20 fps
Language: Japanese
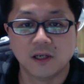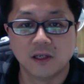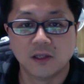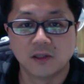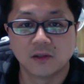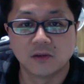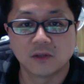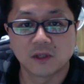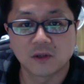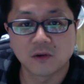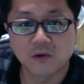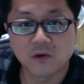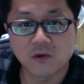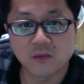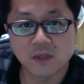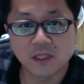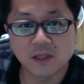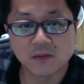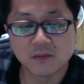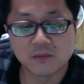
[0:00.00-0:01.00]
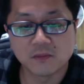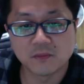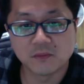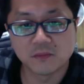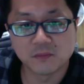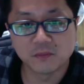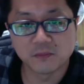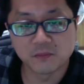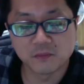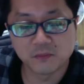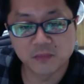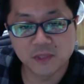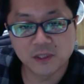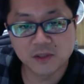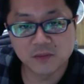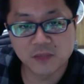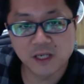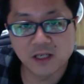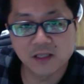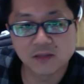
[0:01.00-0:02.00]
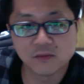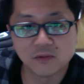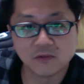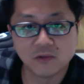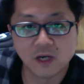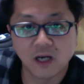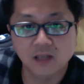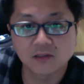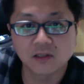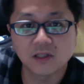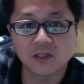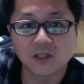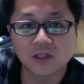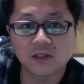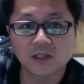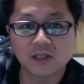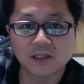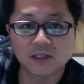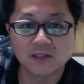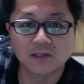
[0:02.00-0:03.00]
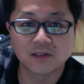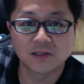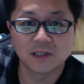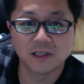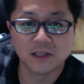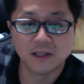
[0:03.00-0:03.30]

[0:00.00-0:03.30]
というか、ここまで見る前にも、うわ、恥ずかしい恥ずかしいっつって